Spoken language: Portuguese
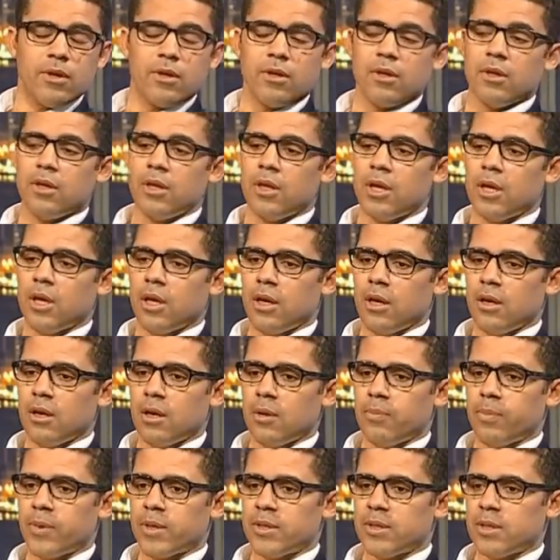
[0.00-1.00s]
e ele
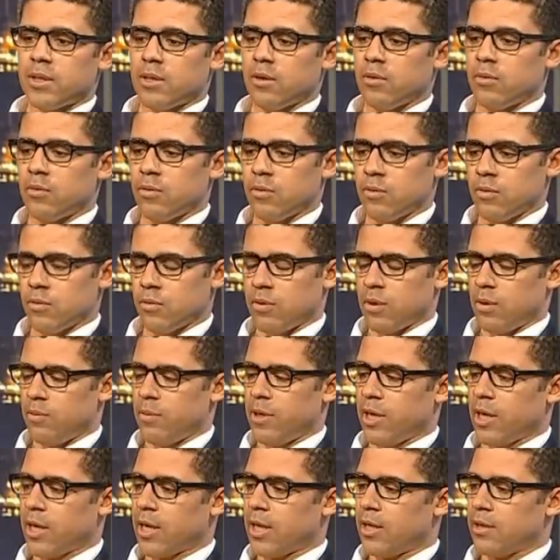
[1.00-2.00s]
apareceu na
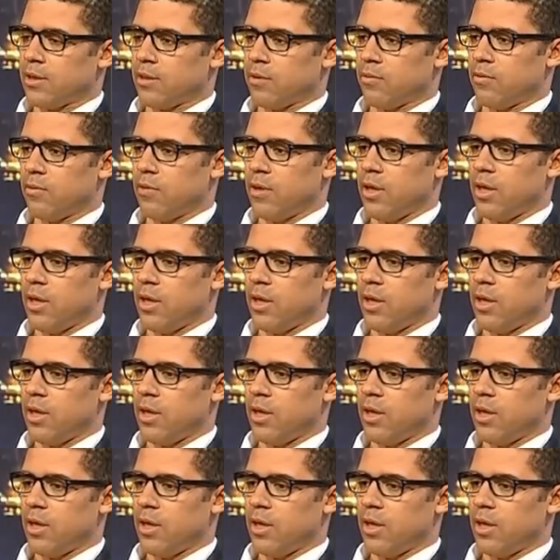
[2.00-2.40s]
minha casa um